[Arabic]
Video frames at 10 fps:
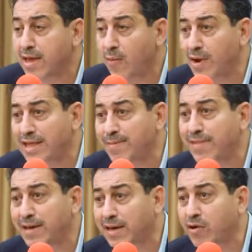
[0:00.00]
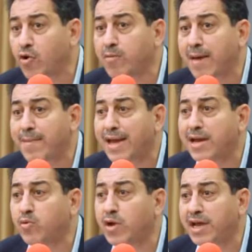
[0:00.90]
ولازم أذكركم كمان
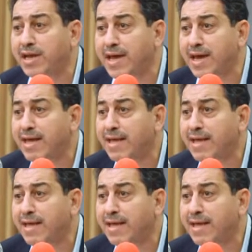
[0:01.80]
أنه إحنا